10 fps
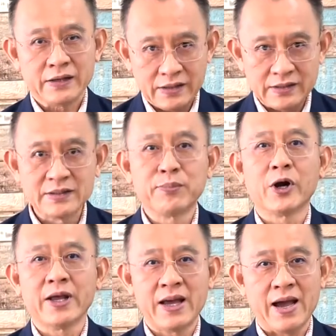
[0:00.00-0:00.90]
หรือบ
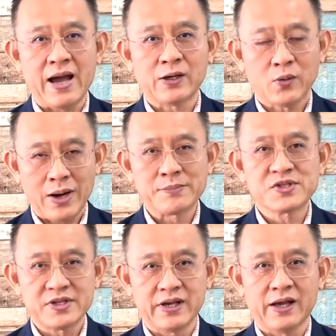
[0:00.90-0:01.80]
ริหารความ
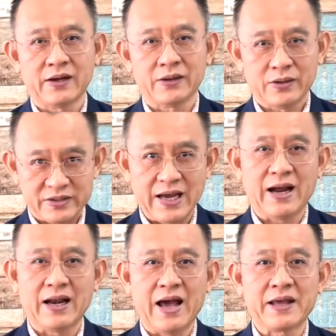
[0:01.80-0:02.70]
เสี่ยงอย่าง
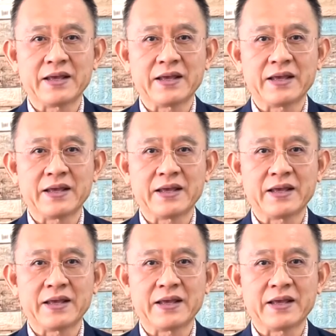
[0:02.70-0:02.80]
ไร